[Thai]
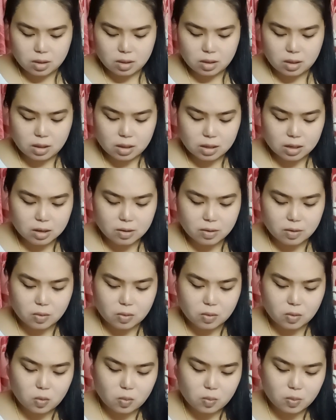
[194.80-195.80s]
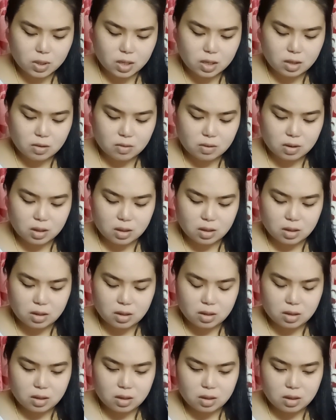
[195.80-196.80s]
นี่เราก็ดูคู่มือดีกว่า
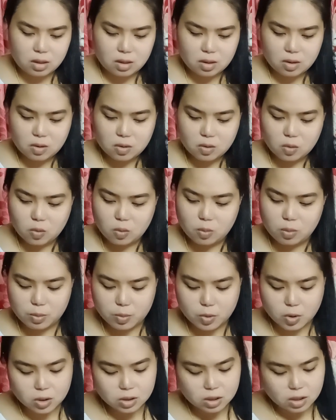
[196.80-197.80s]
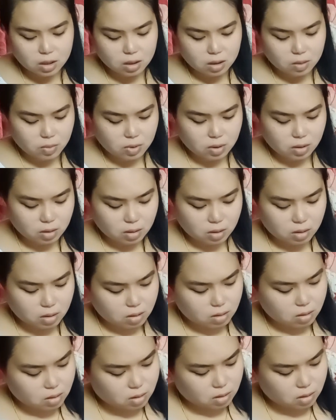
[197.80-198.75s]
คู่มือปกติก็ไม่ค่อยดี